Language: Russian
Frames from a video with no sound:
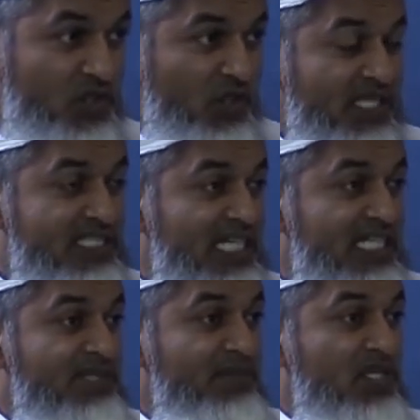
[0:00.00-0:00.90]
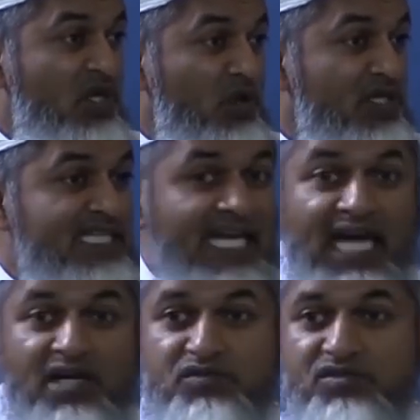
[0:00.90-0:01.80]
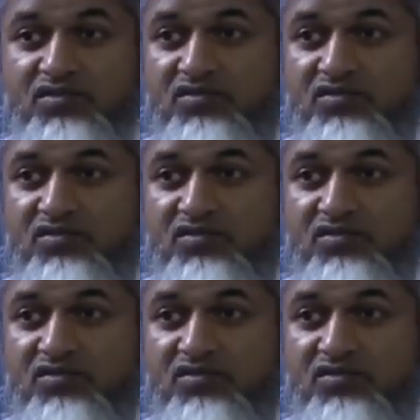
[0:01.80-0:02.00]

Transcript: Ну и вот, говорит, дома холодно.